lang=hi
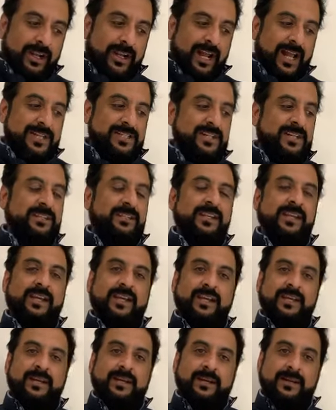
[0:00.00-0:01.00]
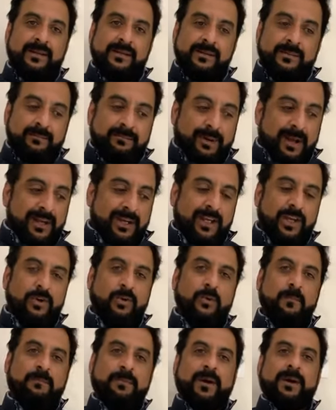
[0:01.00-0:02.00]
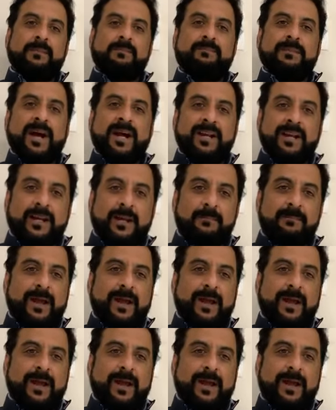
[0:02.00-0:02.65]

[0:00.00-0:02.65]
राजनीति के बल के ऊपर महानगर